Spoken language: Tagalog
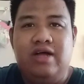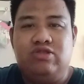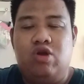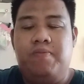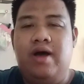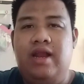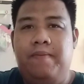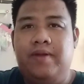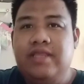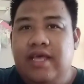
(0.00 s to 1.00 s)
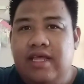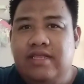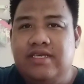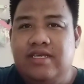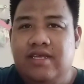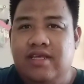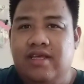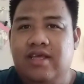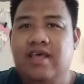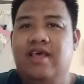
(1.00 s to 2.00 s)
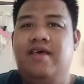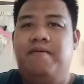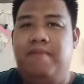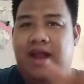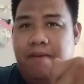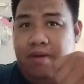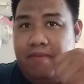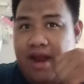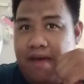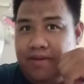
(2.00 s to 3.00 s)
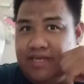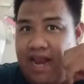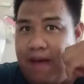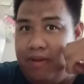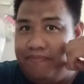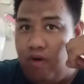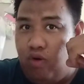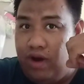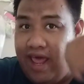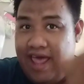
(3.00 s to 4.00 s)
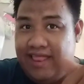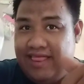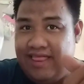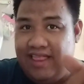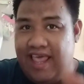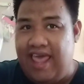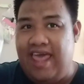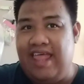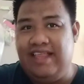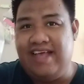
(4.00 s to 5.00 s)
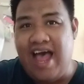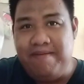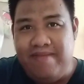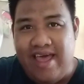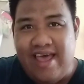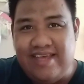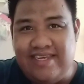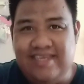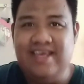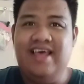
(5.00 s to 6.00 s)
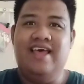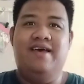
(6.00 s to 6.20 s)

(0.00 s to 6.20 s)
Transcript: kalapatids. Maraming maraming salamat po ulit. And God bless. Bye.